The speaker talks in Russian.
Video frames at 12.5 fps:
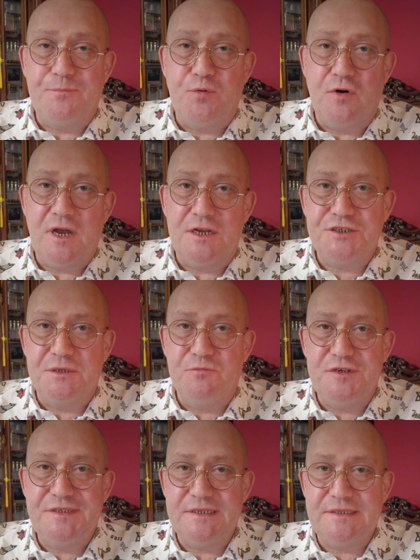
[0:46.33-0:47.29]
по
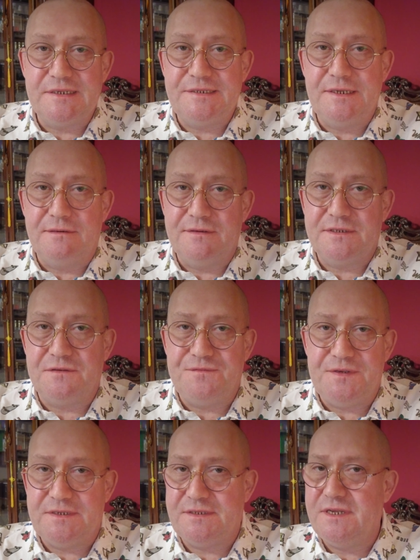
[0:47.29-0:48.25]
каждому из этих сервисов
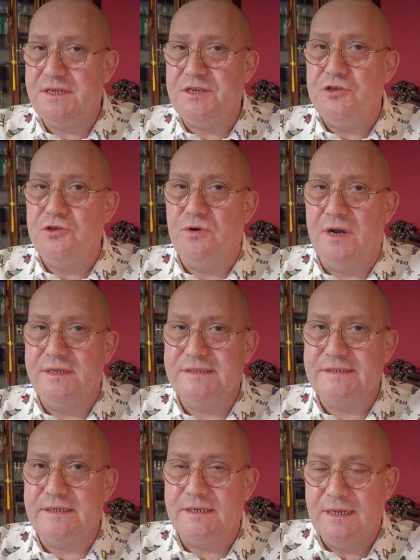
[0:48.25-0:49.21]
есть некие
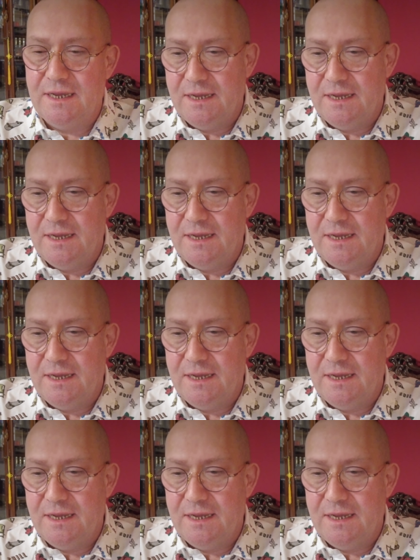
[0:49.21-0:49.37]
нюансы,